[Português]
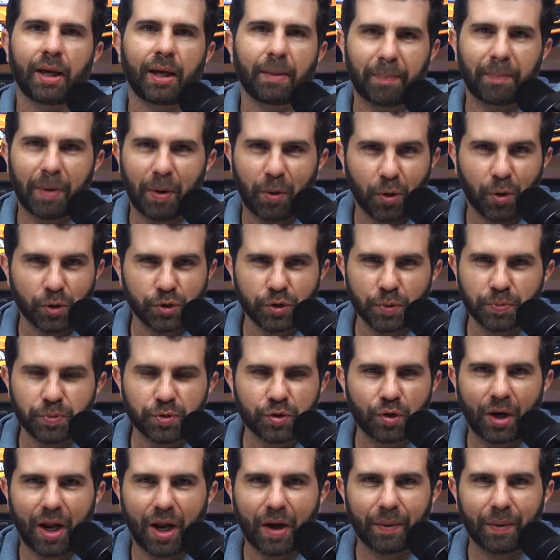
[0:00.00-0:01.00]
Pacote
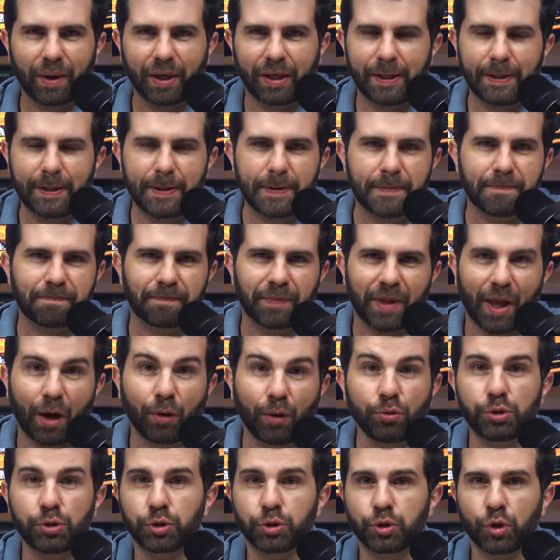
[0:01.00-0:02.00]
opcional aqui é
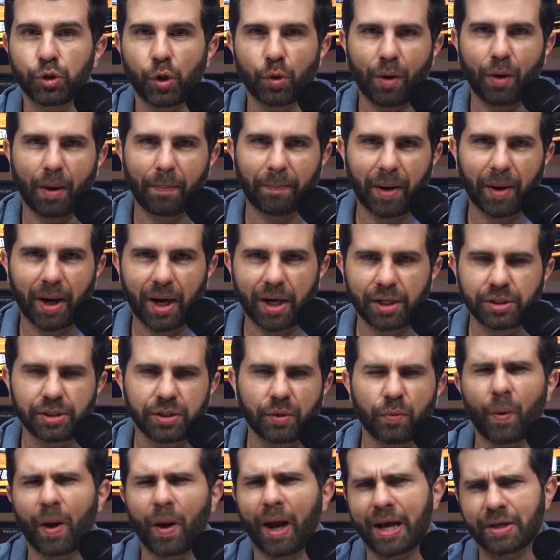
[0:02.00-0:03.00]
um show à parte, é
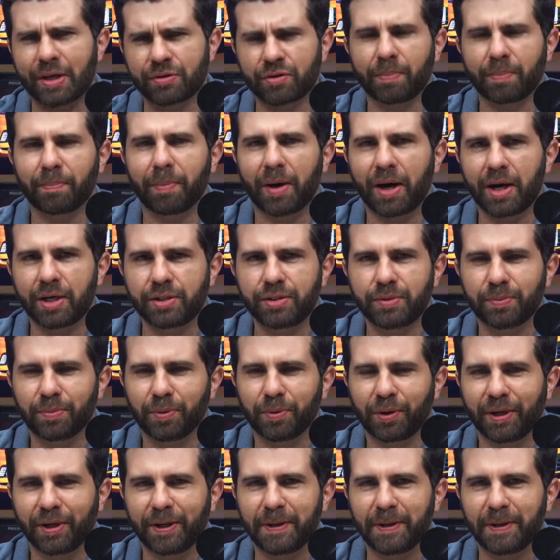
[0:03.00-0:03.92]
um caso à parte, porque